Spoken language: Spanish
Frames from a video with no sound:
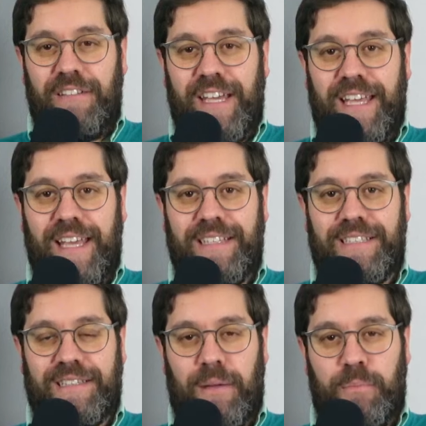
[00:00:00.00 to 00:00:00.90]
vez que
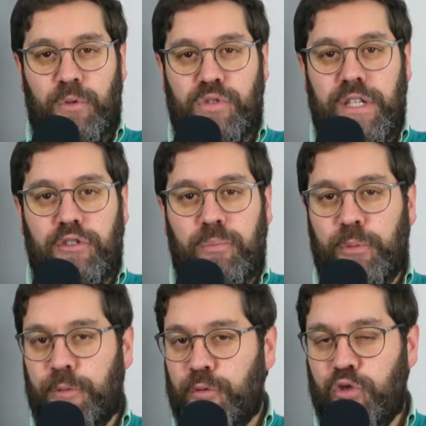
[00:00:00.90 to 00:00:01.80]
se están produciendo
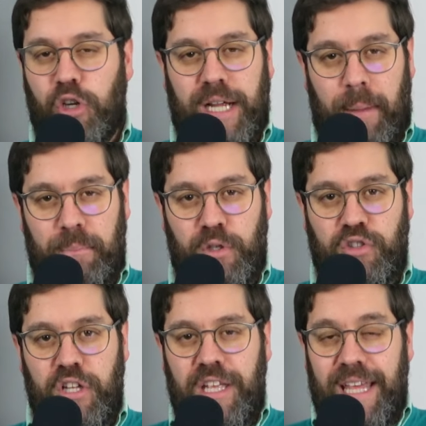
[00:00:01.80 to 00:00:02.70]
profundos
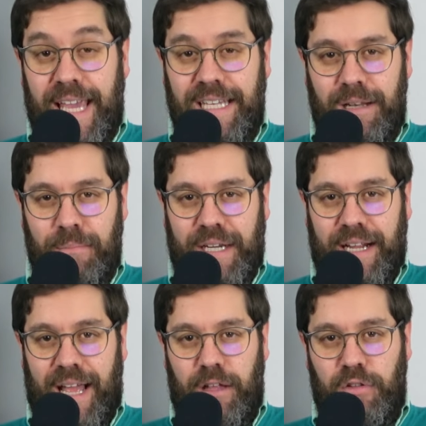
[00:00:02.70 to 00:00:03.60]
cambios en el
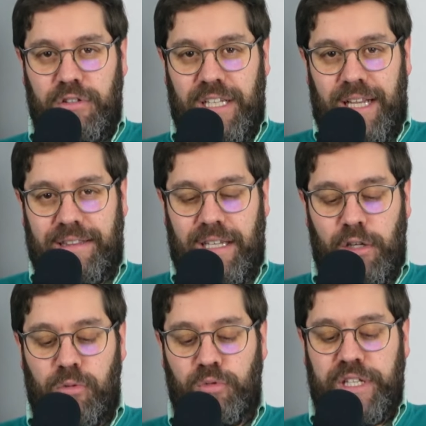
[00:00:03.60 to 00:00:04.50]
mercado de las
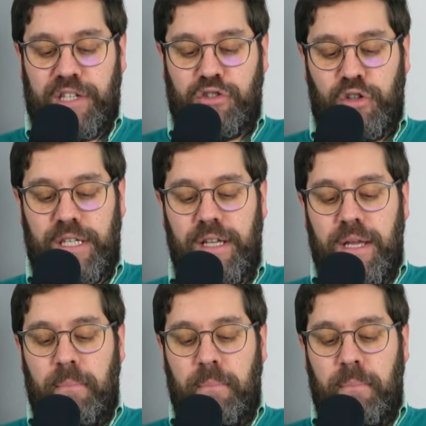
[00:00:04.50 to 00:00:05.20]
telecomunicaciones,